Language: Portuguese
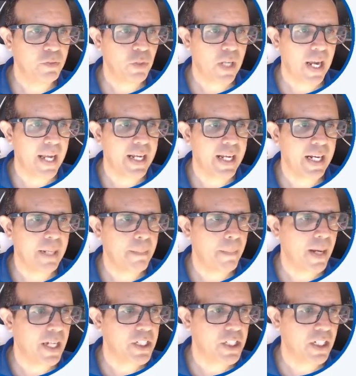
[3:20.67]
carregar a
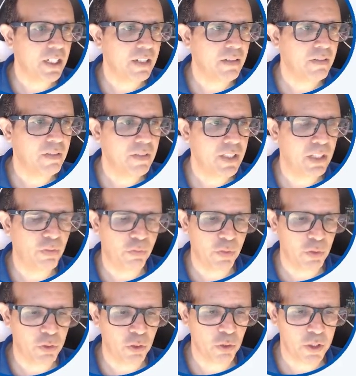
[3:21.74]
imagem
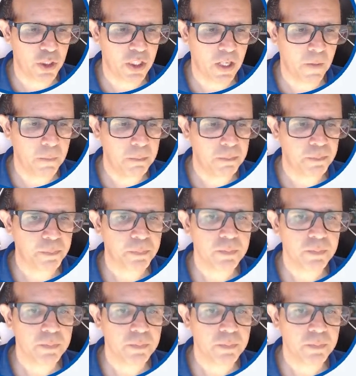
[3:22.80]
Diffuse original.